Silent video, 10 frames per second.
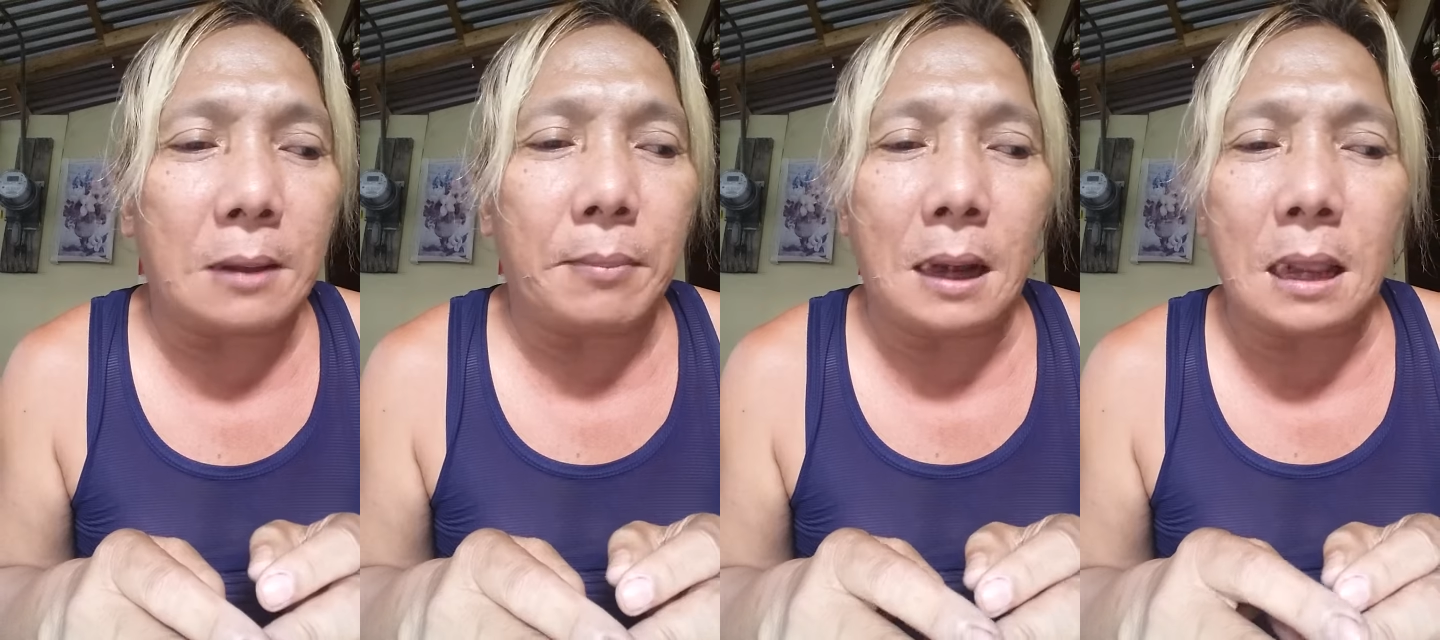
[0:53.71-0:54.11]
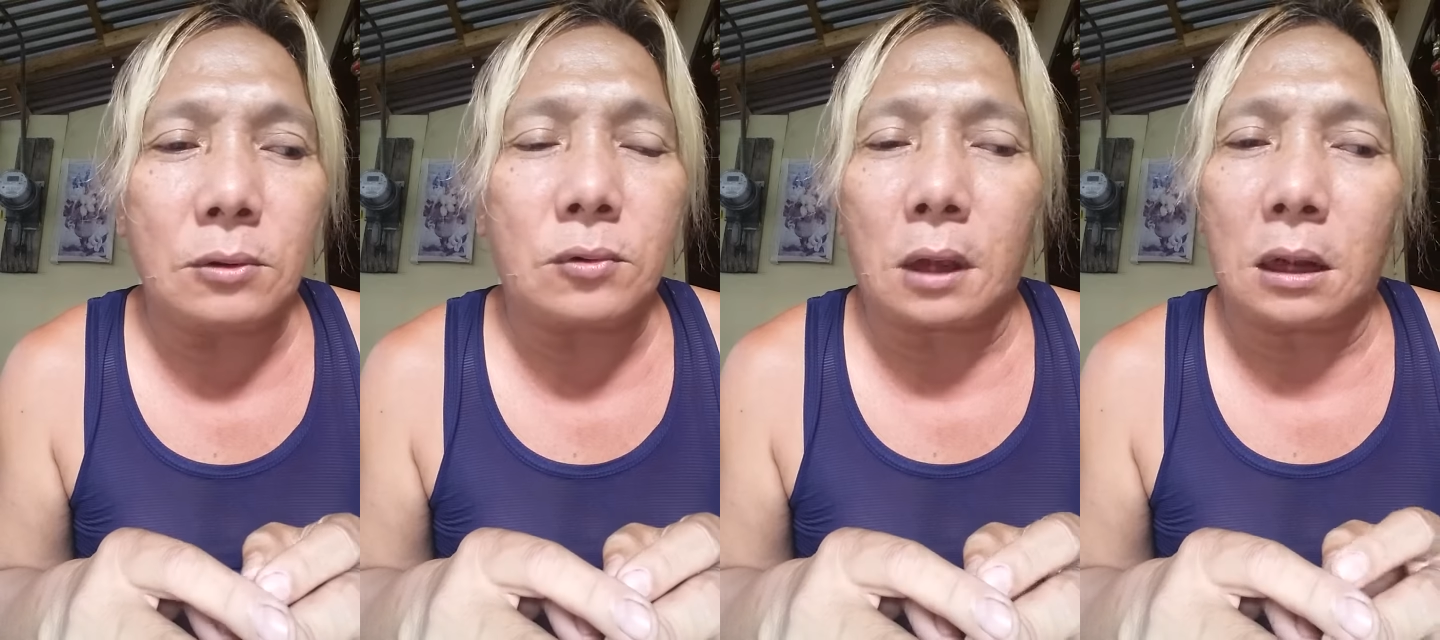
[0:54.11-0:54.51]
balay
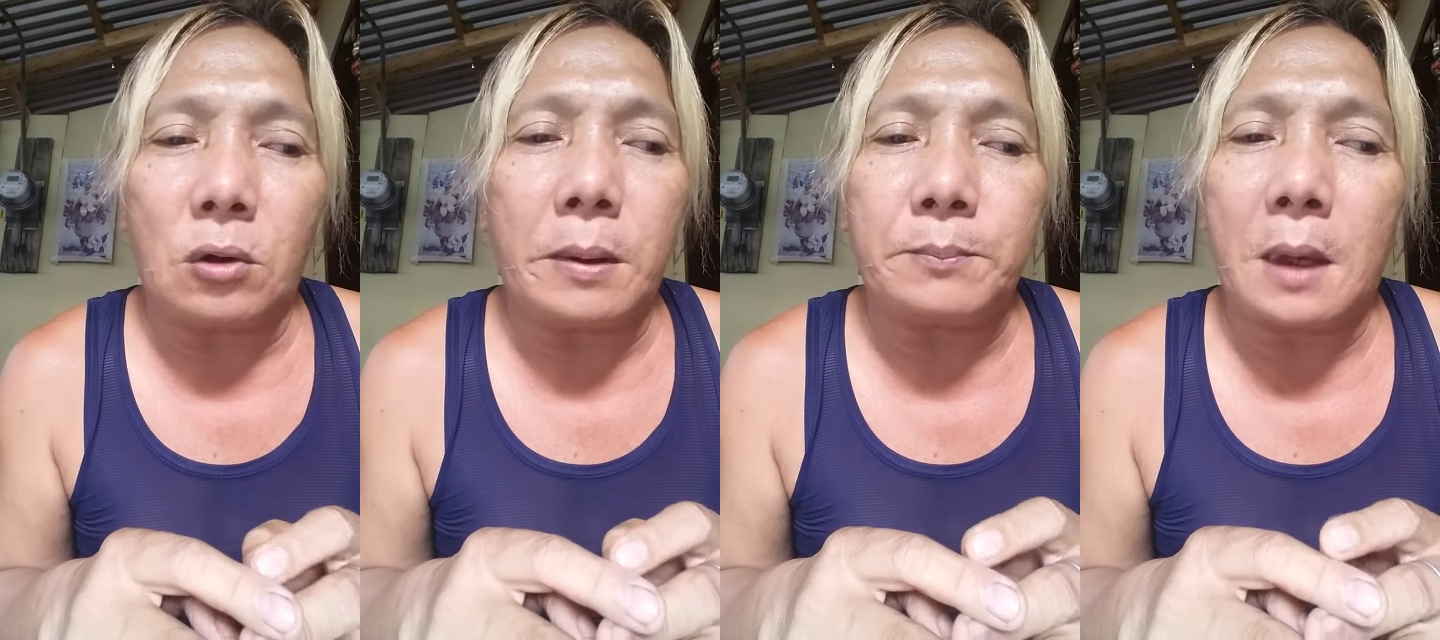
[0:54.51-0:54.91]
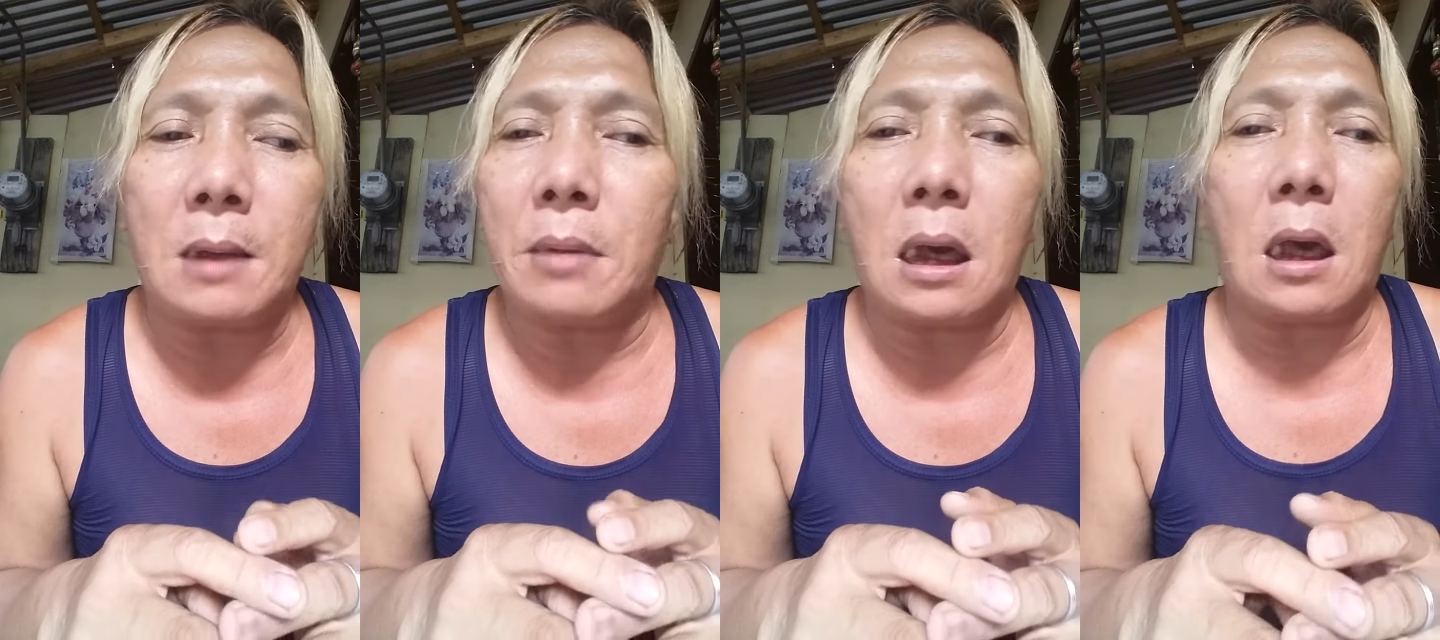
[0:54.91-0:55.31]
ug kanang uban pa nga
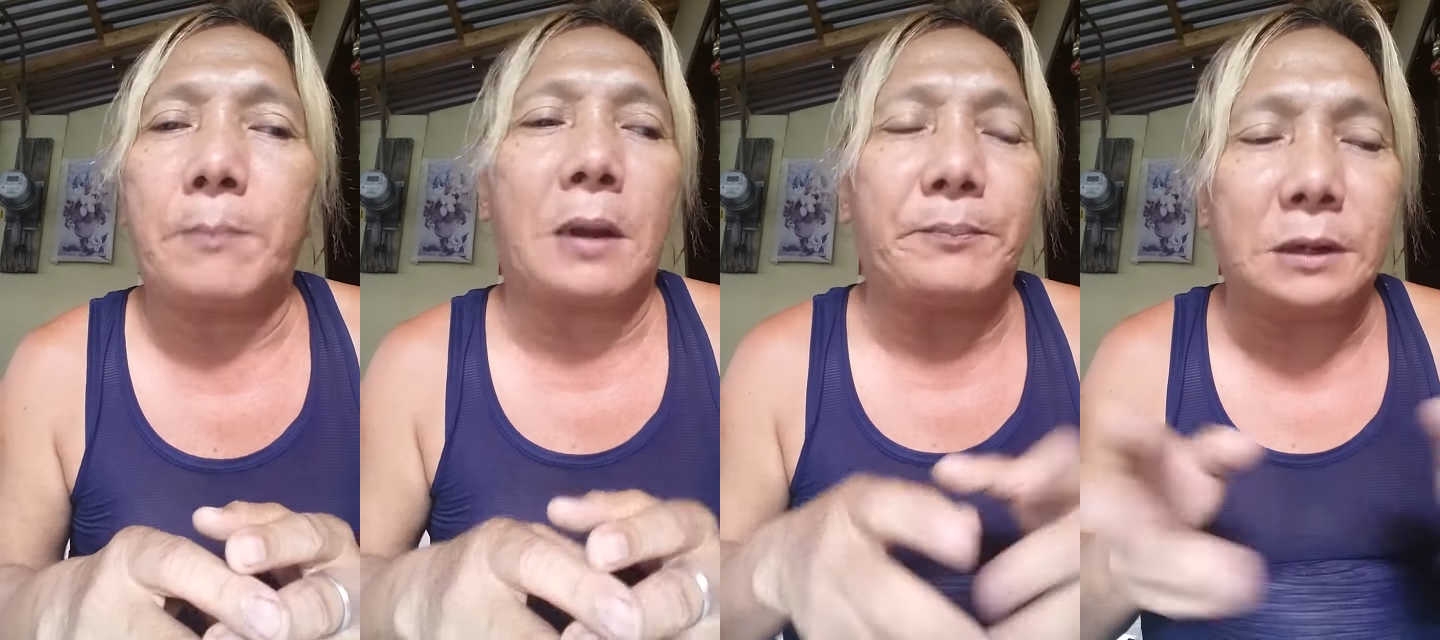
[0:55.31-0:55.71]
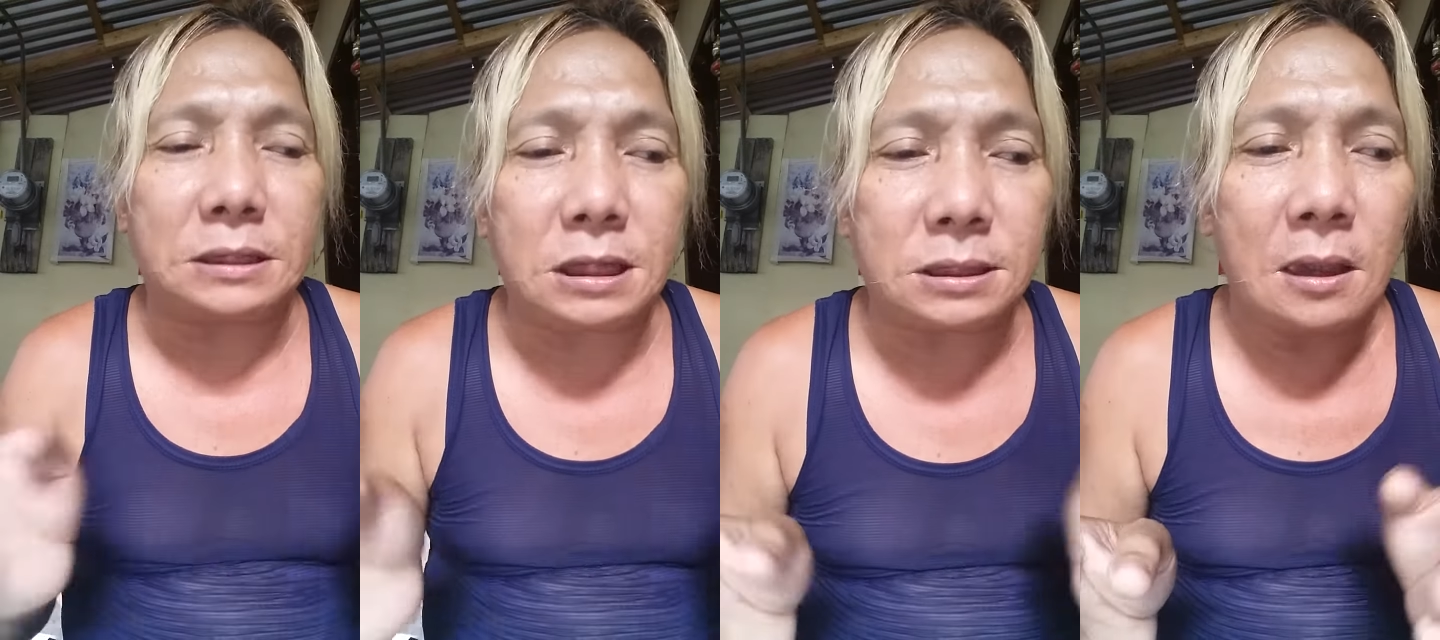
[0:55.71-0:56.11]
mga
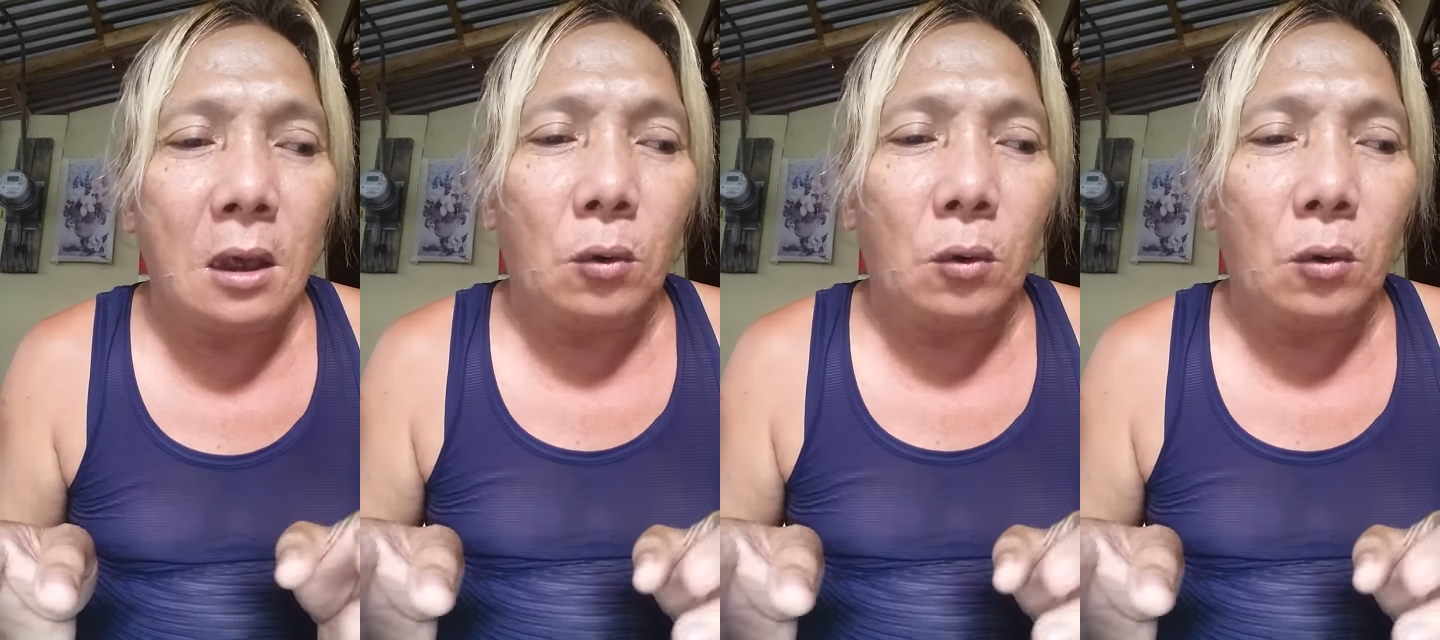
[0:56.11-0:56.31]
properties